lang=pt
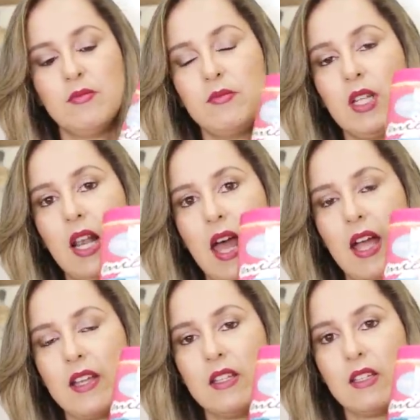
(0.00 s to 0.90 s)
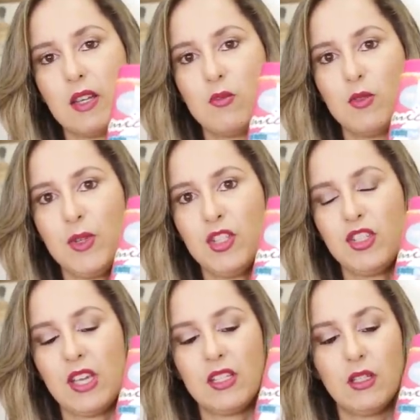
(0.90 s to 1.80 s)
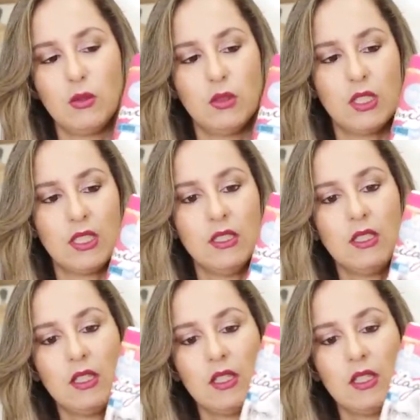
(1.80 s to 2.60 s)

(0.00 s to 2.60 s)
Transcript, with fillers: Milagre, creme de pentear da Lula.